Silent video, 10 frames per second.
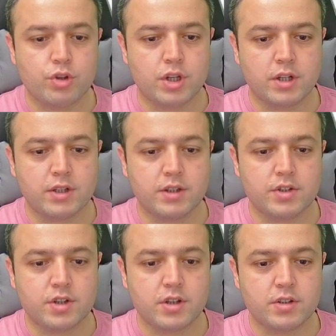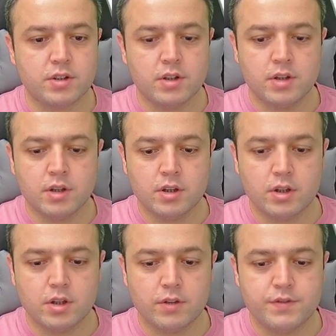iyi arkadaşlar.
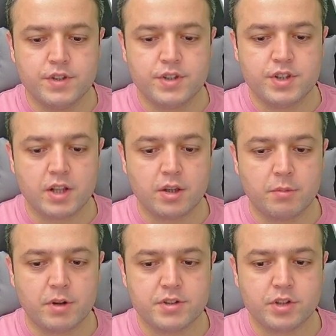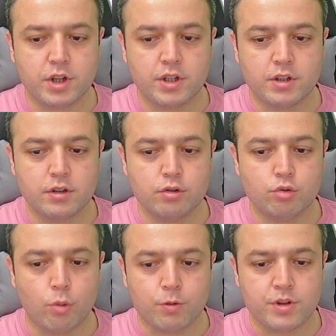E, fiziksel teması, dayanıklılığı,
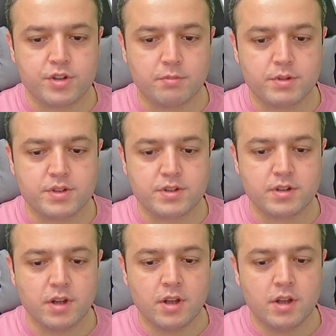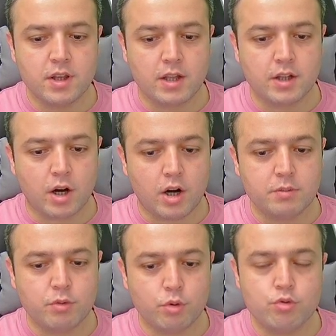top kazanması. Yani ağır bir
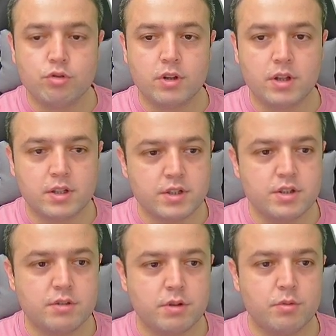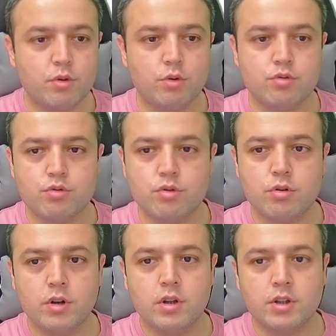oyuncu da değil, hızlı da bir oyuncu.
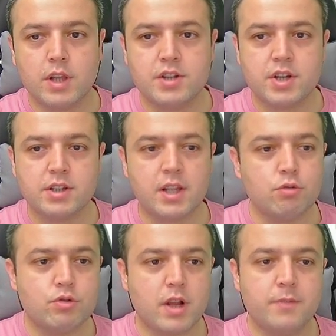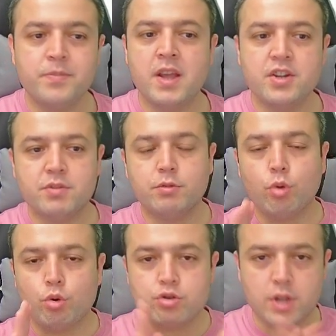Gerçekten güzel. Şimdi
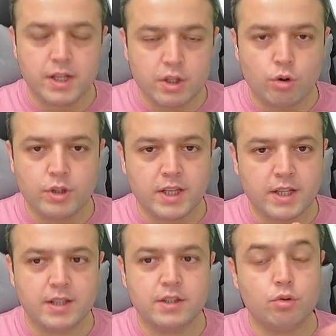9 tane ikon eklendi.